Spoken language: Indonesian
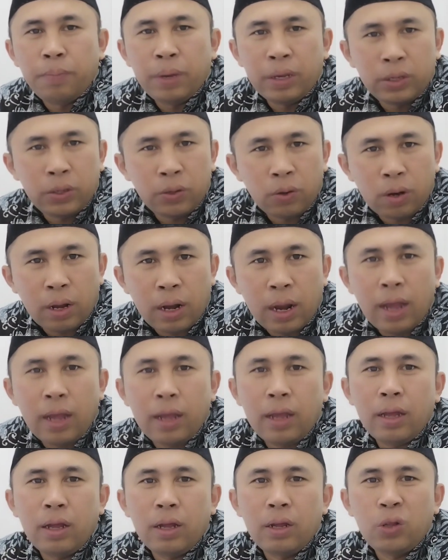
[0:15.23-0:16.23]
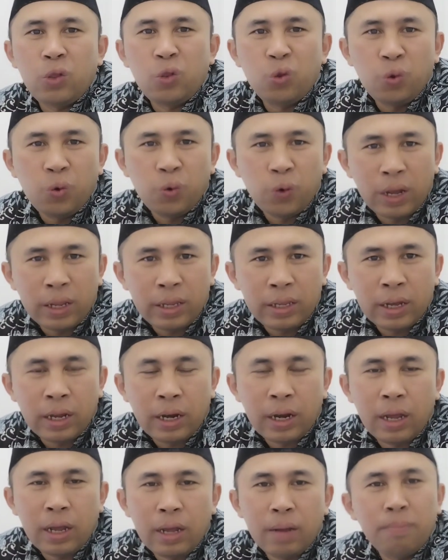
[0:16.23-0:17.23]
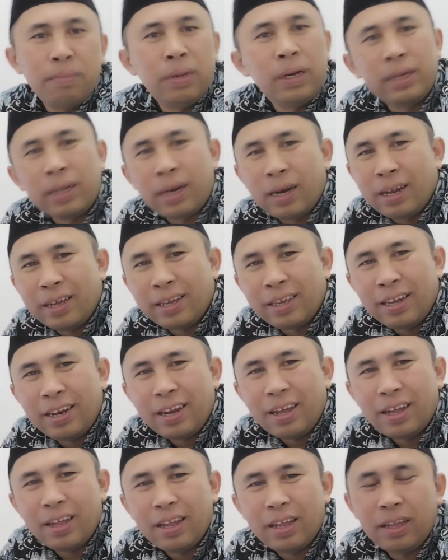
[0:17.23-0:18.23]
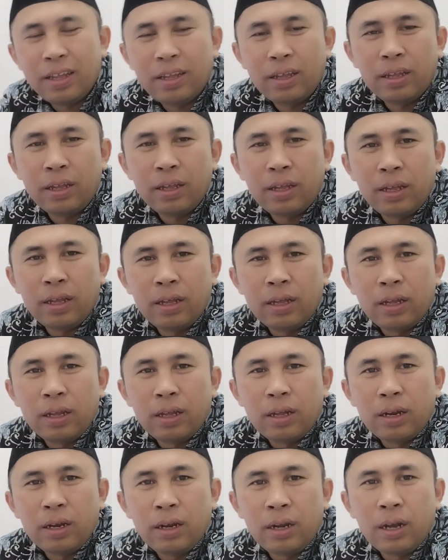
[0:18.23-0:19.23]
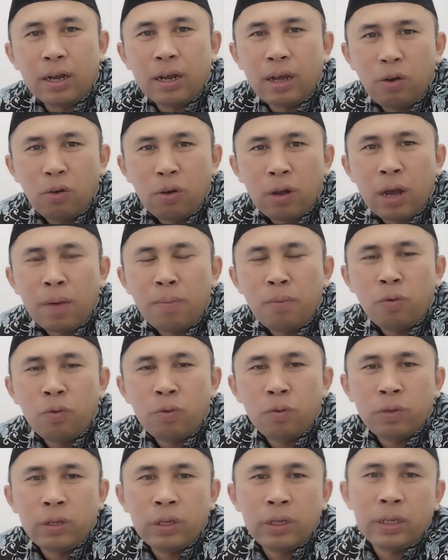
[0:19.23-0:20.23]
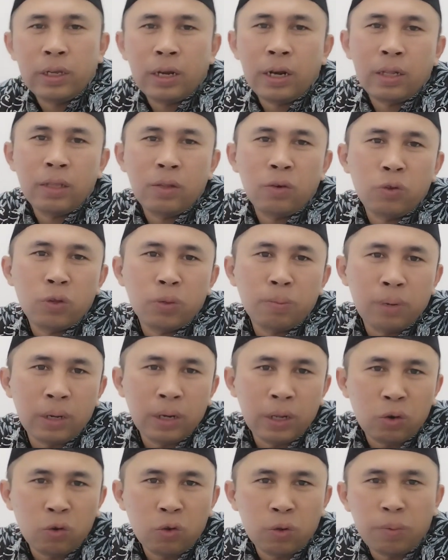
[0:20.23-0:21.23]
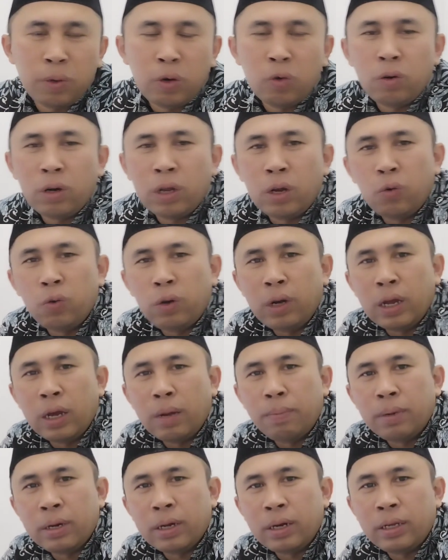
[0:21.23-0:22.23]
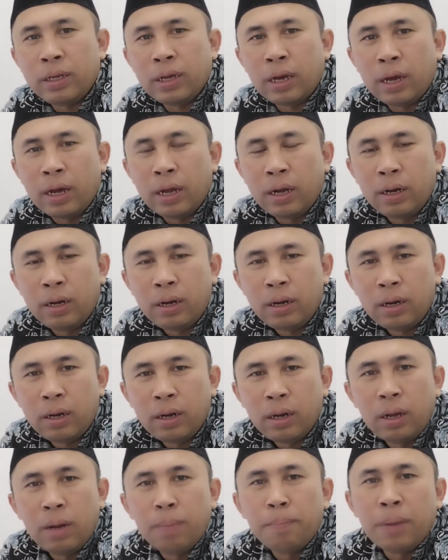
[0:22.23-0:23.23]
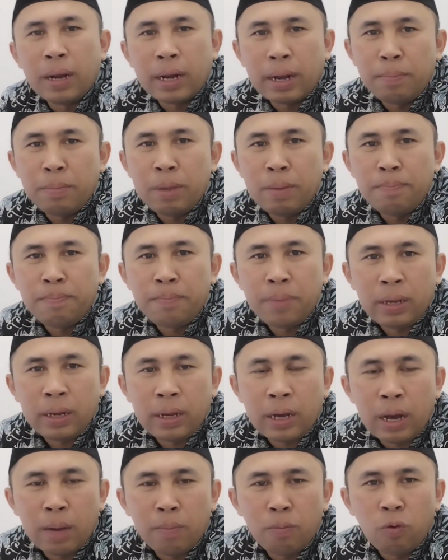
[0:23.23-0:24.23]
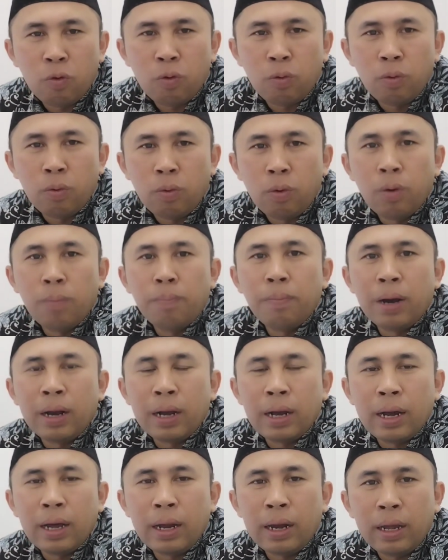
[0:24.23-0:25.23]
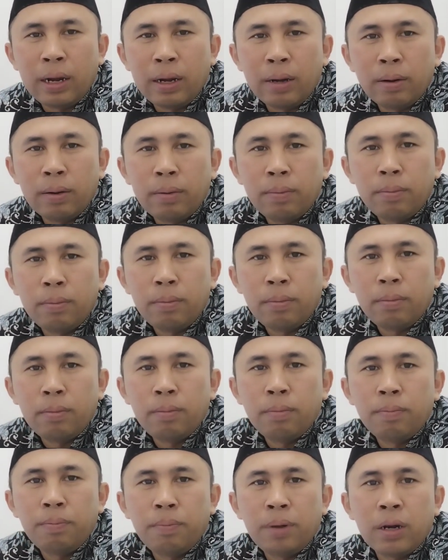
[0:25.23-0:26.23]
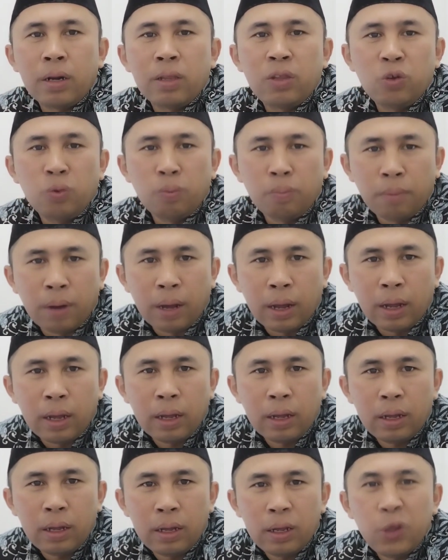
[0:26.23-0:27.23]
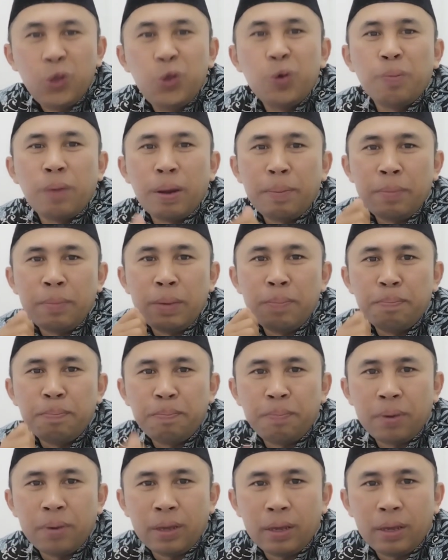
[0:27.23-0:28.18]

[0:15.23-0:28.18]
Besoklah, tunggu aja bentar lagi lah. Nah, kalau kamu secara terus-menerus menunda-nunda pekerjaan, maka mimpi kamu bakalan percuma. Cuma mimpi.